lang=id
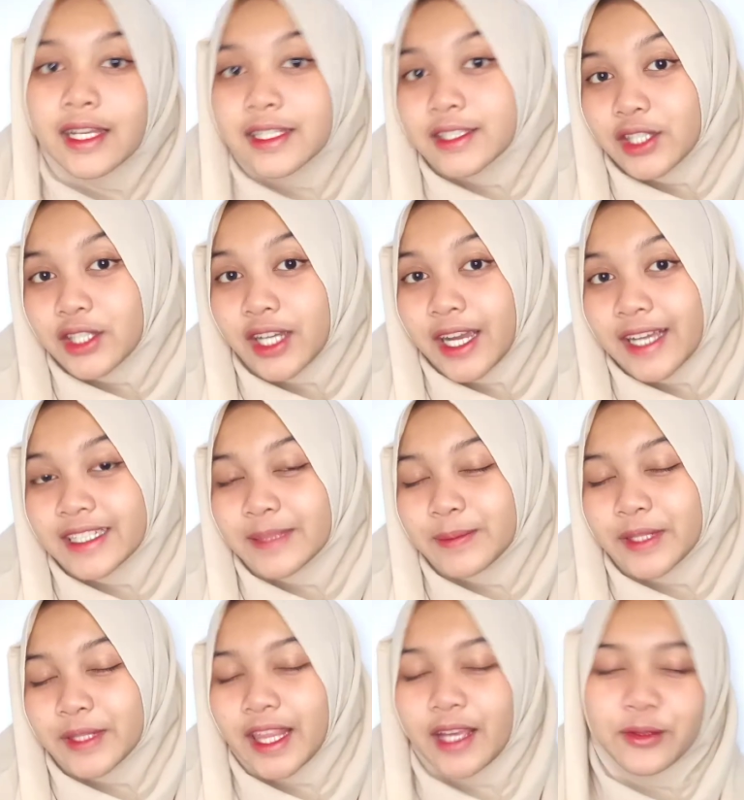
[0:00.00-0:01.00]
So guys,
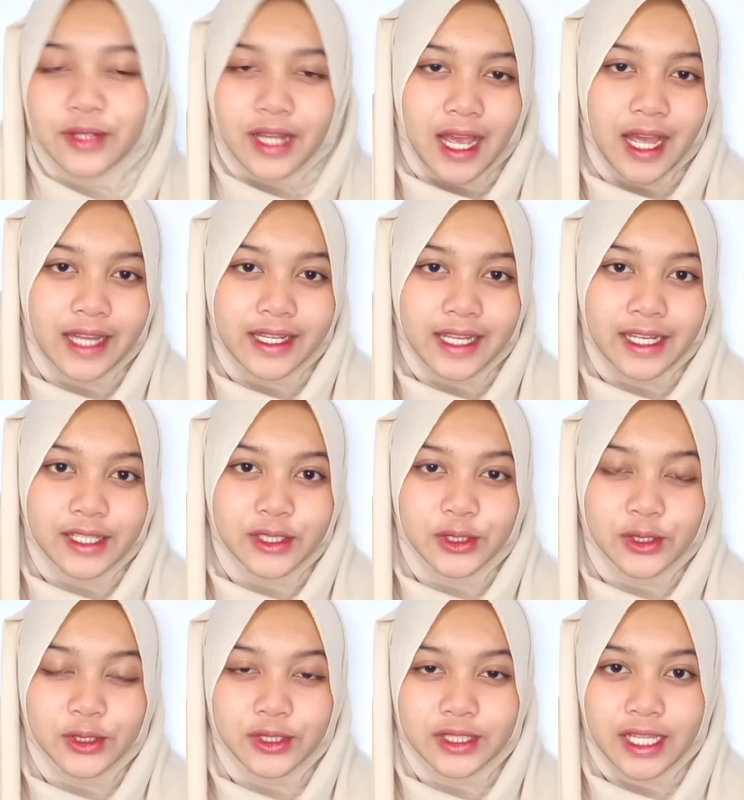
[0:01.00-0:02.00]
seperti yang udah ada di
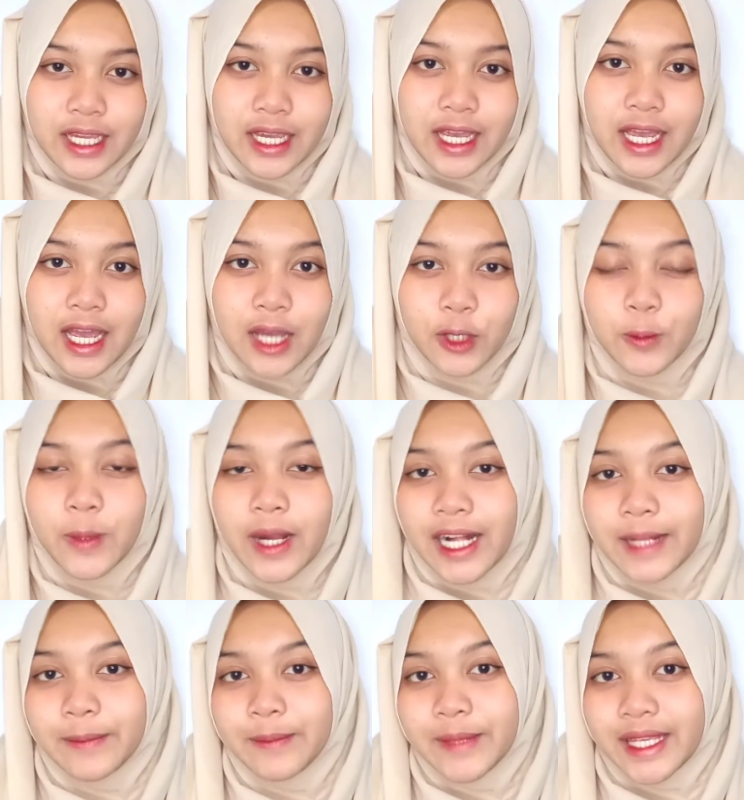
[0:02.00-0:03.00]
judulnya Aku
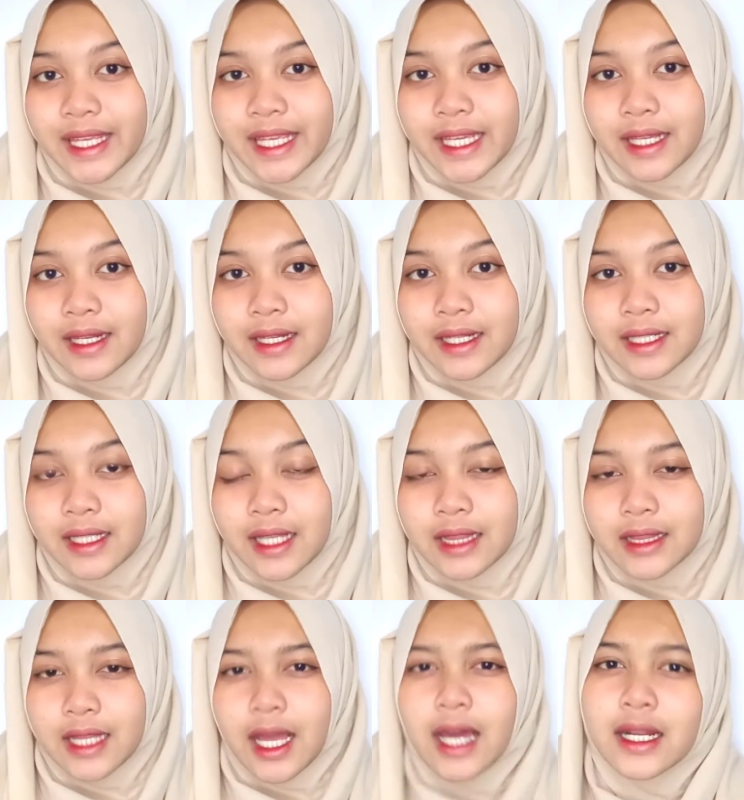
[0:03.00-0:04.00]
bakal bikin
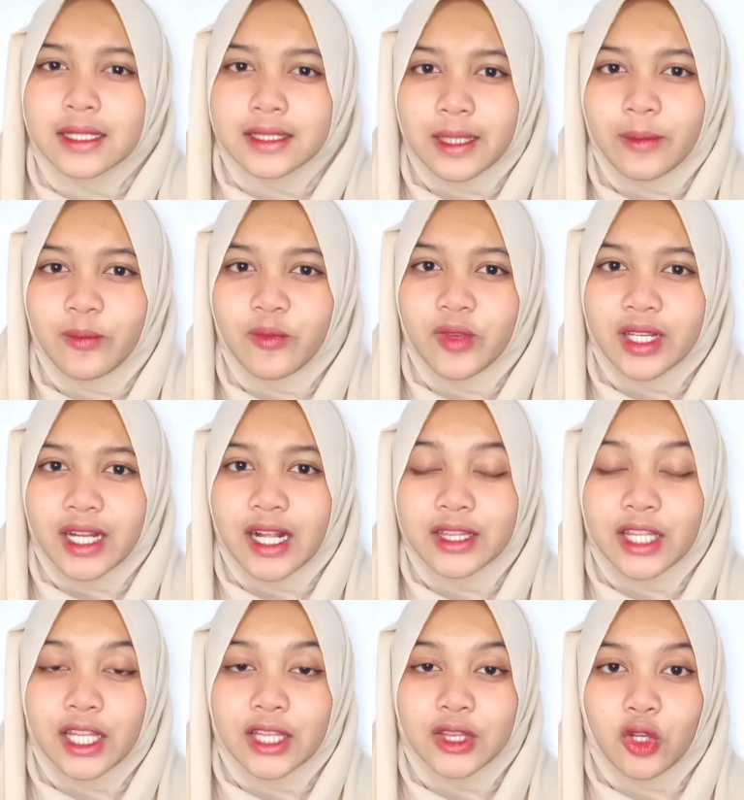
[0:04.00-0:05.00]
tentang resep viral
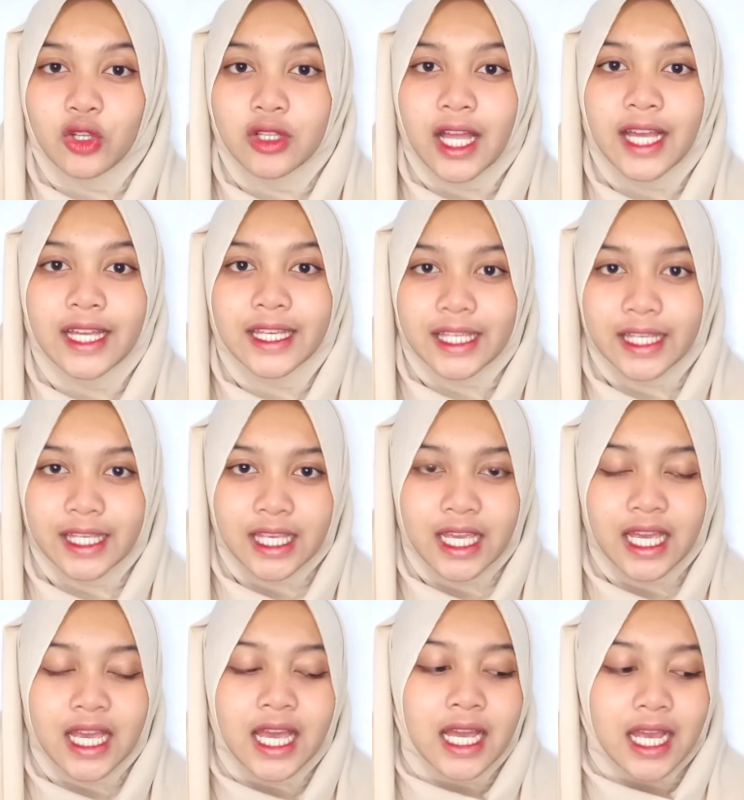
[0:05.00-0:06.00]
tiktok lagi
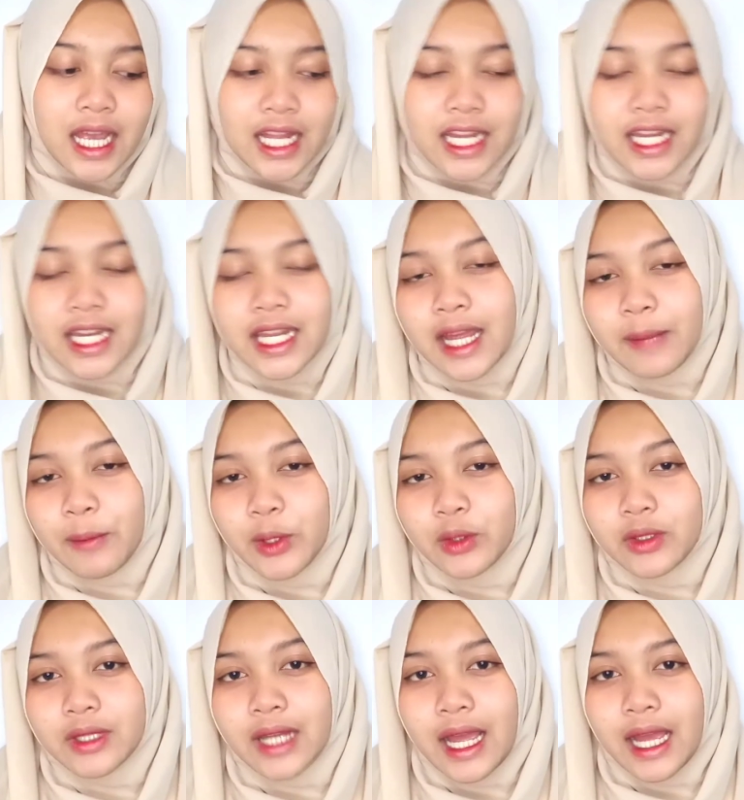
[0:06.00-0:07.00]
Kali ini yang
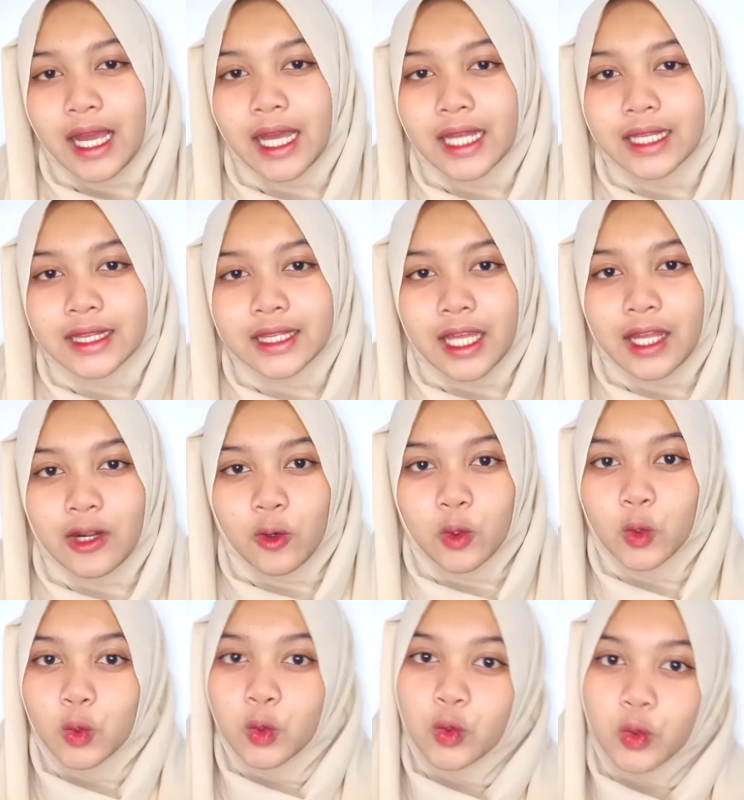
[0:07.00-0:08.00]
menggunakan terong
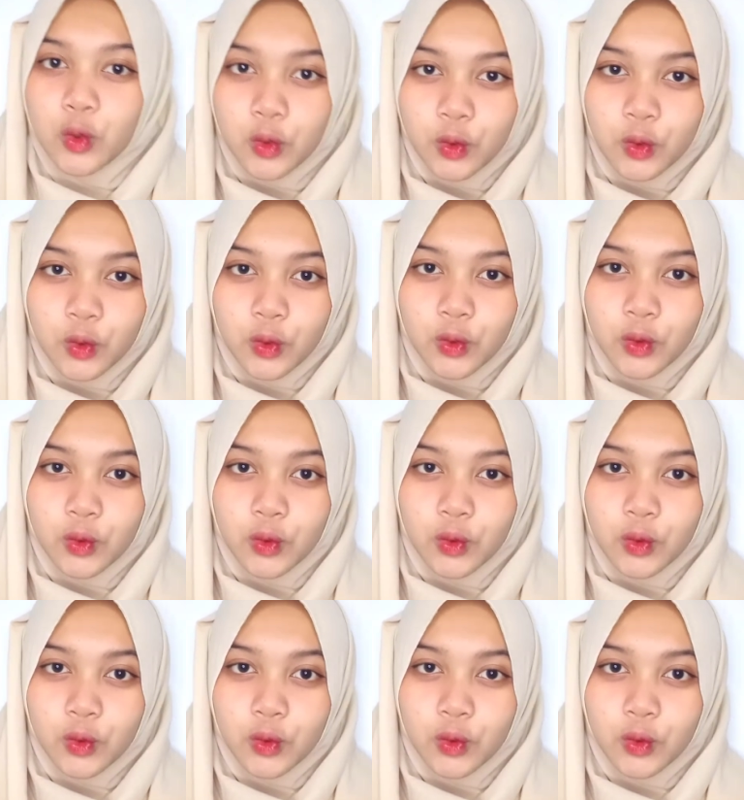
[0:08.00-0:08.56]
ungu